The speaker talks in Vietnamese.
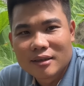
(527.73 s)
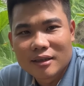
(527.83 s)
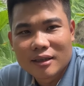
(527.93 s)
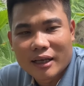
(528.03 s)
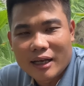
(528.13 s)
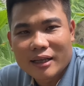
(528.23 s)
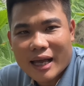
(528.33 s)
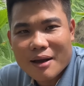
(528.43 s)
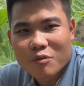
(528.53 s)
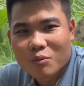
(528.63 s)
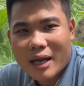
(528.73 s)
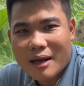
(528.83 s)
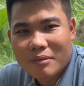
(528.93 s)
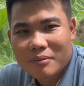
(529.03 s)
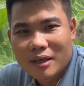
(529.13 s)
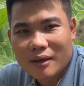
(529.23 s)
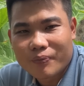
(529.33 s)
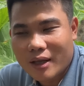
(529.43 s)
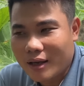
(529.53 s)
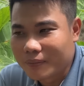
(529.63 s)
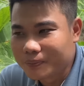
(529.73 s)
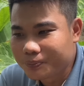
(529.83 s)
chứ nghĩ là tham cũng tham lắm rồi đó nha